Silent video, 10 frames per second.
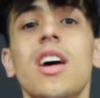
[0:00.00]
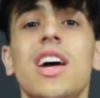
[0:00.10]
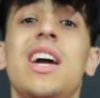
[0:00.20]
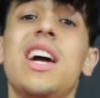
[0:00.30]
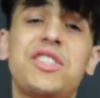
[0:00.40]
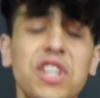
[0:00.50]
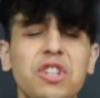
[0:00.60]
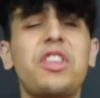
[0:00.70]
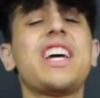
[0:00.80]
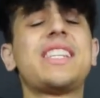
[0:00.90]
E
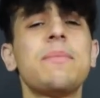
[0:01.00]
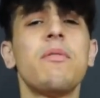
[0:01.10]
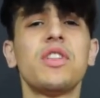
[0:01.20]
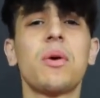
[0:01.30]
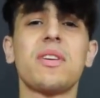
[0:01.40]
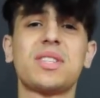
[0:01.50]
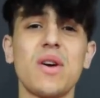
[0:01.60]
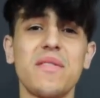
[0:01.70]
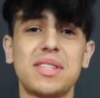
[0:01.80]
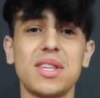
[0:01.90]
ciao a tutti ragazzi, benvenuti in
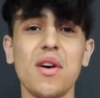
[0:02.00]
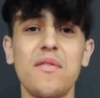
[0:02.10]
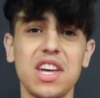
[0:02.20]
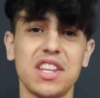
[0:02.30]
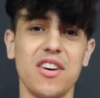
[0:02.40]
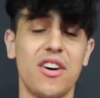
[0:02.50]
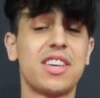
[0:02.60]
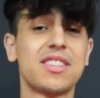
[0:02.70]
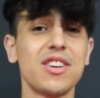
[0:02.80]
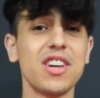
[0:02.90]
questo nuovissimo video
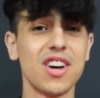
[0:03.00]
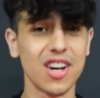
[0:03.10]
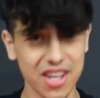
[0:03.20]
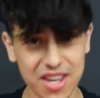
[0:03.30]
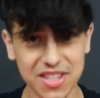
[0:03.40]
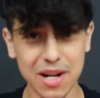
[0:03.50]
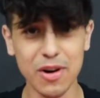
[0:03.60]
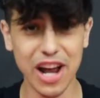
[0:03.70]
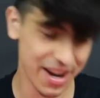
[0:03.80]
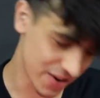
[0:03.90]
Chi sono io? Io
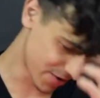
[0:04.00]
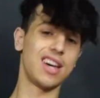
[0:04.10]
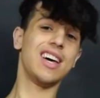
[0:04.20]
sono Moreno